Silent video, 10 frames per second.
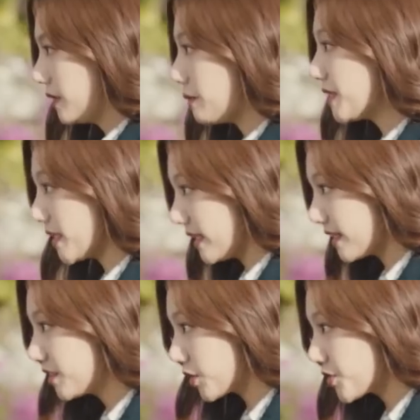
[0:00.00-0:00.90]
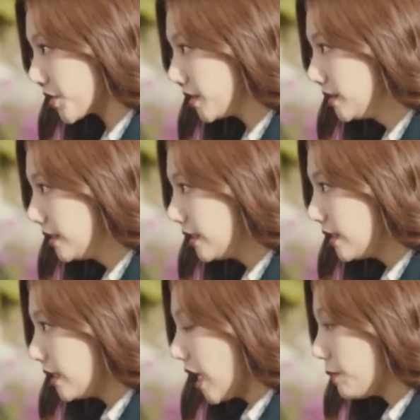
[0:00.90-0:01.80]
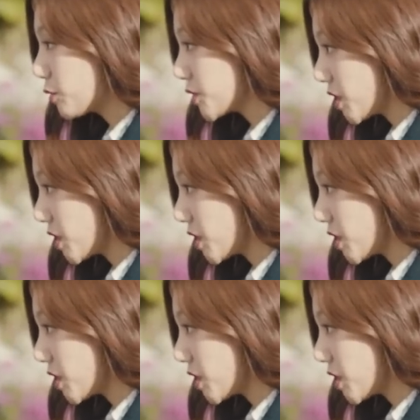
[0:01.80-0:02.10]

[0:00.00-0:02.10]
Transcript: 내 말 잘 알아들었죠? 앞으로